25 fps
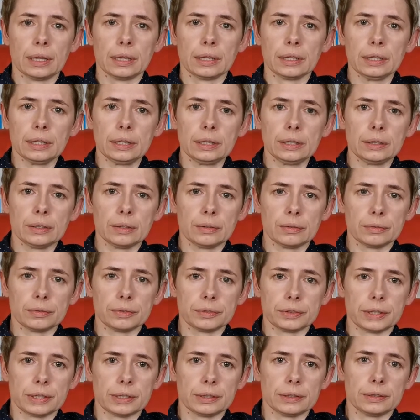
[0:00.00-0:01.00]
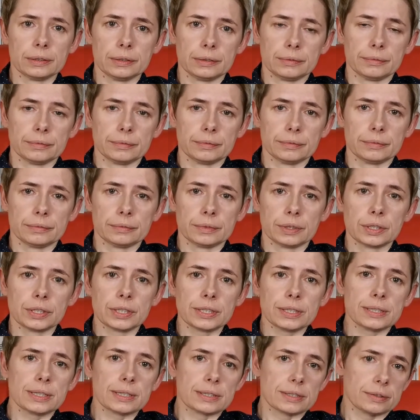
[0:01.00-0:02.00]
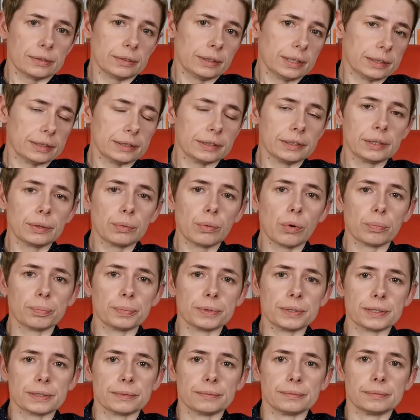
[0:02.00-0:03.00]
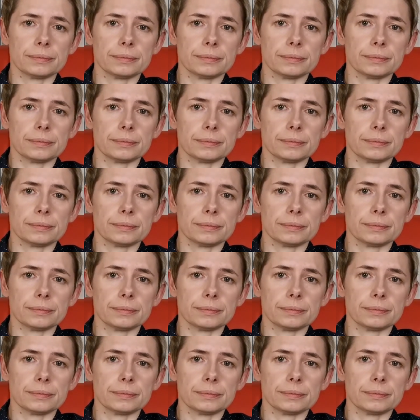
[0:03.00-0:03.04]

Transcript: Giną wtedy szesnastoletni chłopcy.